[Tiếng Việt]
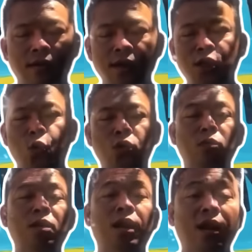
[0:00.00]
thí dụ
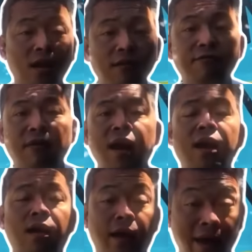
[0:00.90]
giống như là Litva,
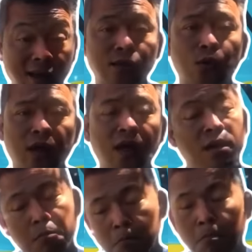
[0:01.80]
Estonia,
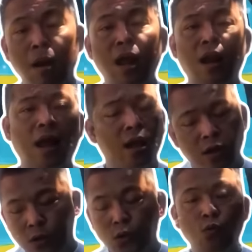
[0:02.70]
Ba Lan,
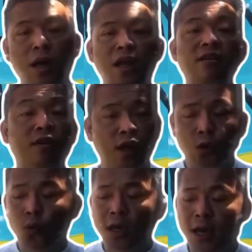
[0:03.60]
Romania và
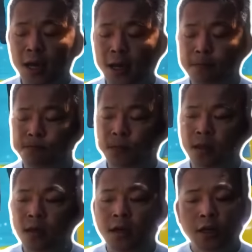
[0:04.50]
nhiều quốc gia khác
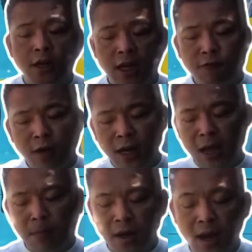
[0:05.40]
nên cái vấn
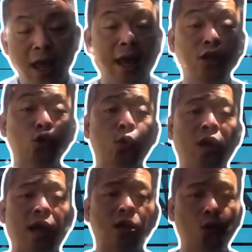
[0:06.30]
đề mà để cho
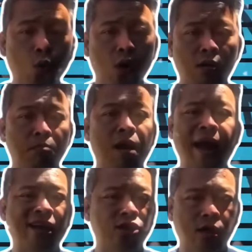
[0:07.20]
Ukraine thua
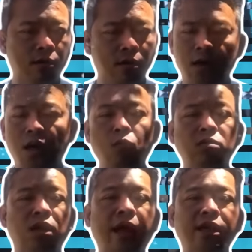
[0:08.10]
bại trận
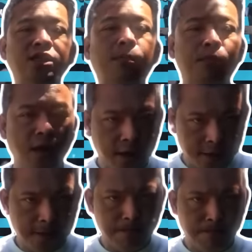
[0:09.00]
không thể chấp nhận
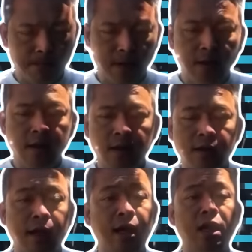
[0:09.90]
được
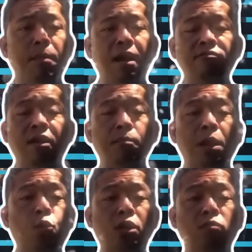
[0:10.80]
đây là bài phát
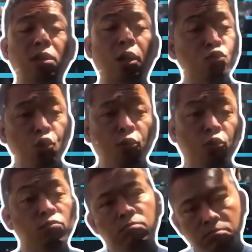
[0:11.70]
biểu của tổng thống Joe
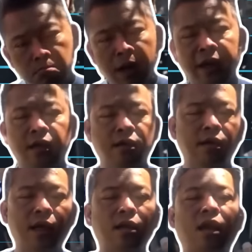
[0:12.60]
Biden
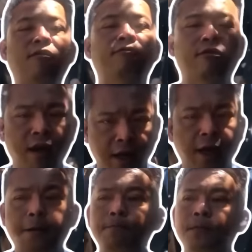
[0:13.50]
cách đây vài
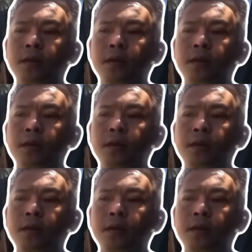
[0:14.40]
ngày